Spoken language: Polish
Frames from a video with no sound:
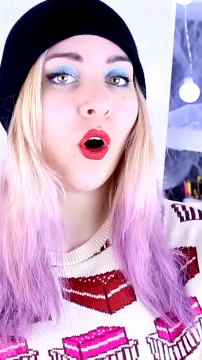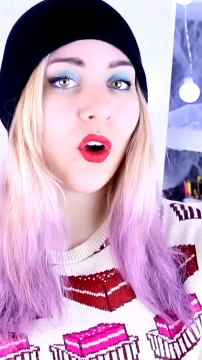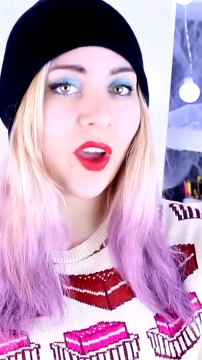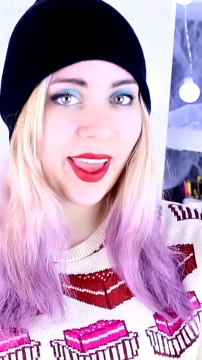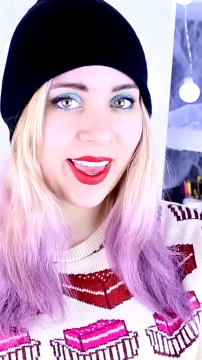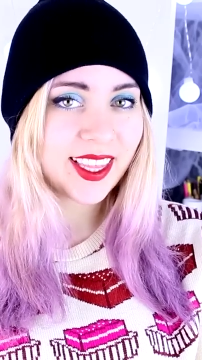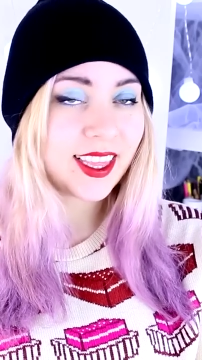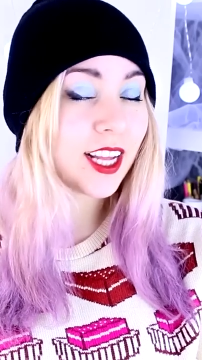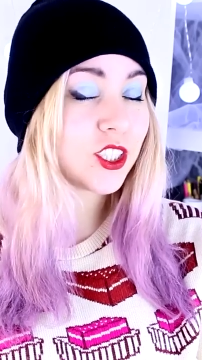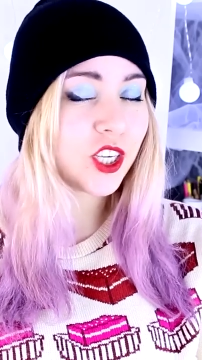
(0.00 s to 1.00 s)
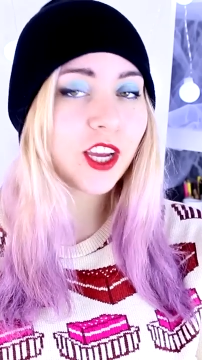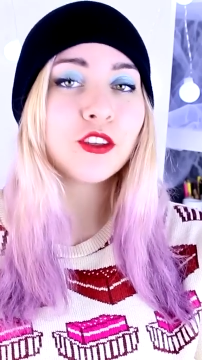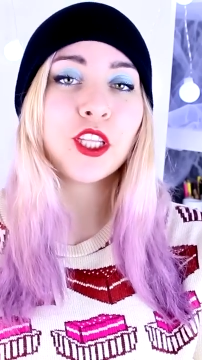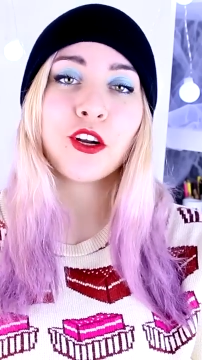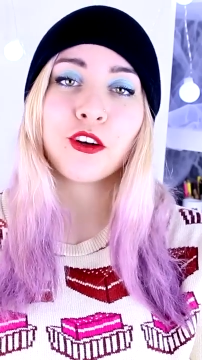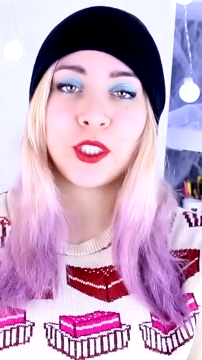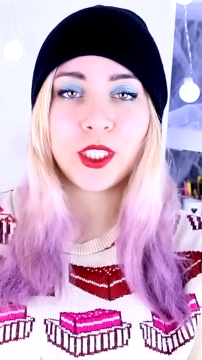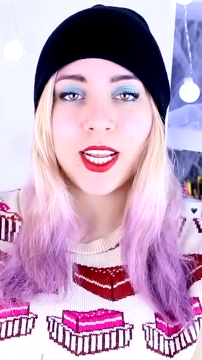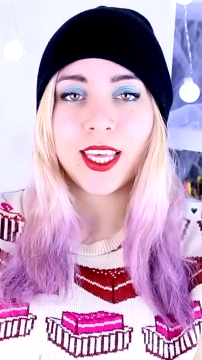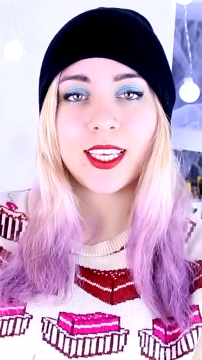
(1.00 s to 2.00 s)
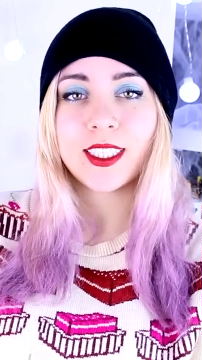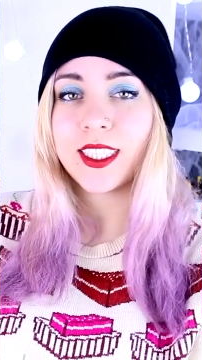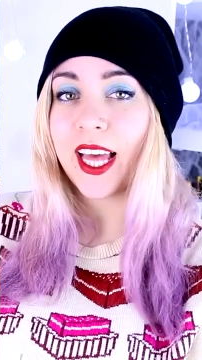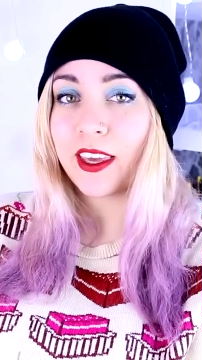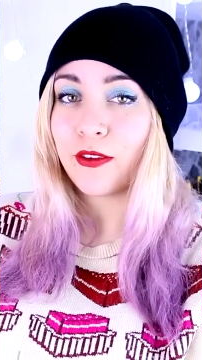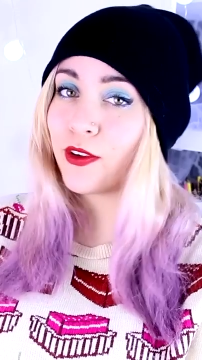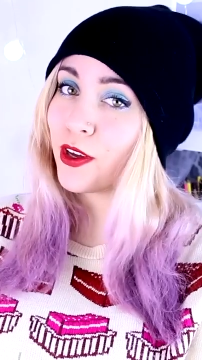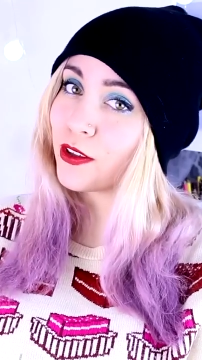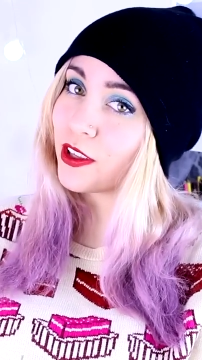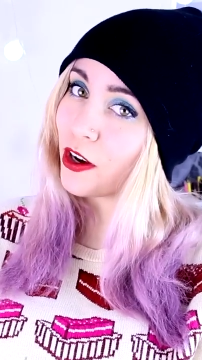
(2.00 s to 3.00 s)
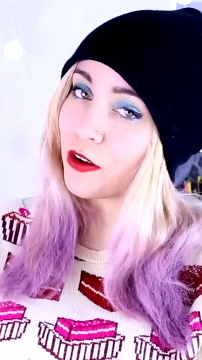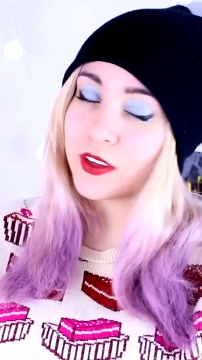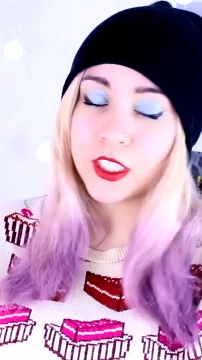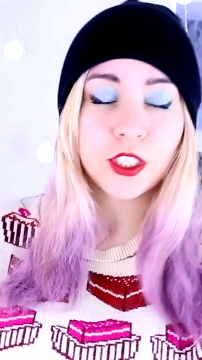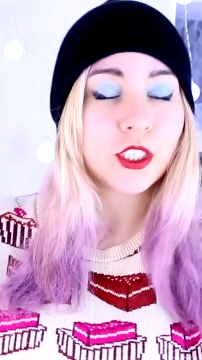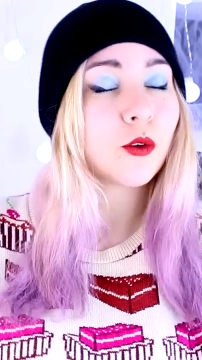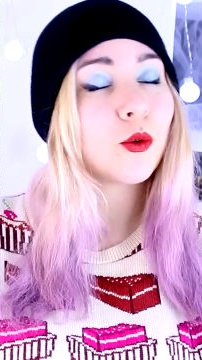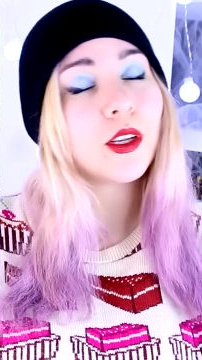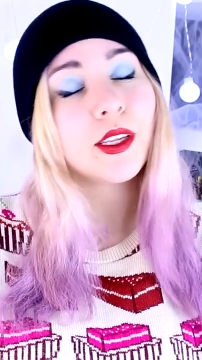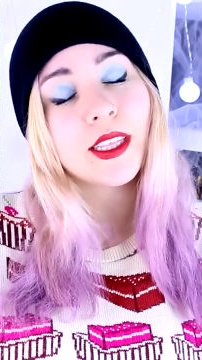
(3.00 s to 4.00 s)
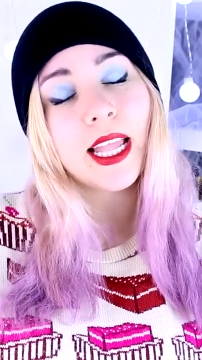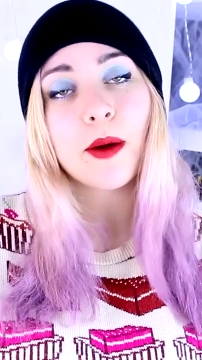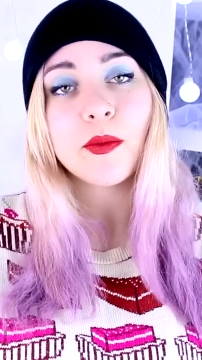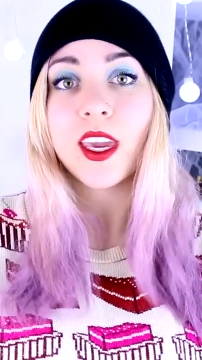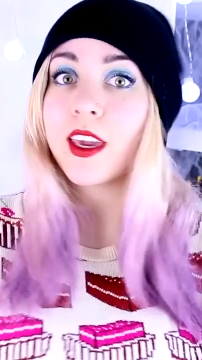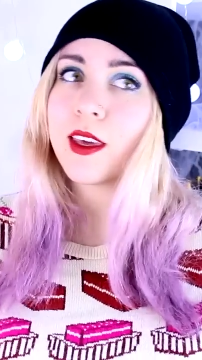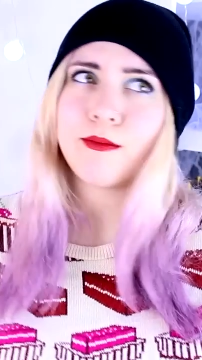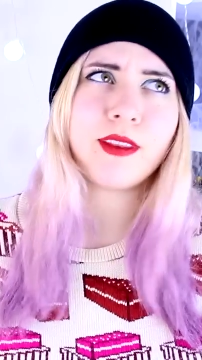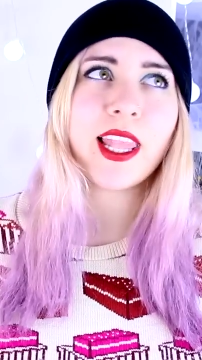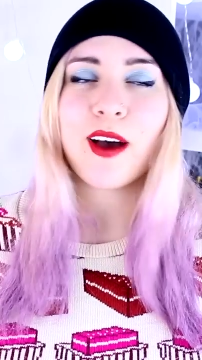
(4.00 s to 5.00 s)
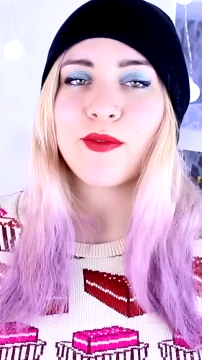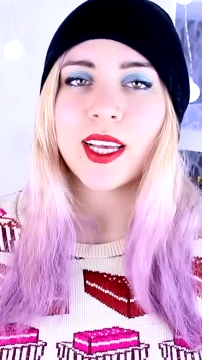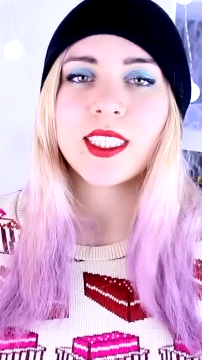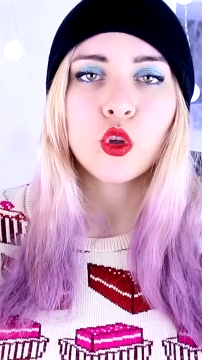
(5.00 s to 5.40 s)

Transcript: Okej, okay, dlaczego ten odcinek jest taki wyjątkowy i szczególny dla mnie i dla Was?